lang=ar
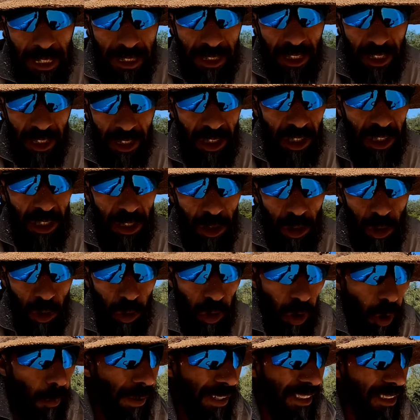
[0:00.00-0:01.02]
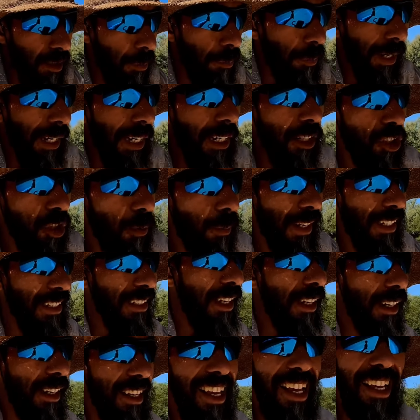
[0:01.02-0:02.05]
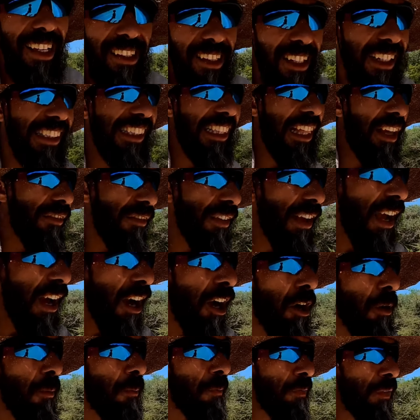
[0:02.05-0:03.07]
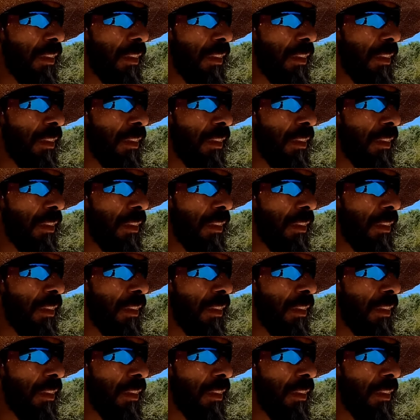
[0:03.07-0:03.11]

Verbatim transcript: حتى تيجيني الجوع بغيت ندبر على شي بلاصه نريح نتغدى فيها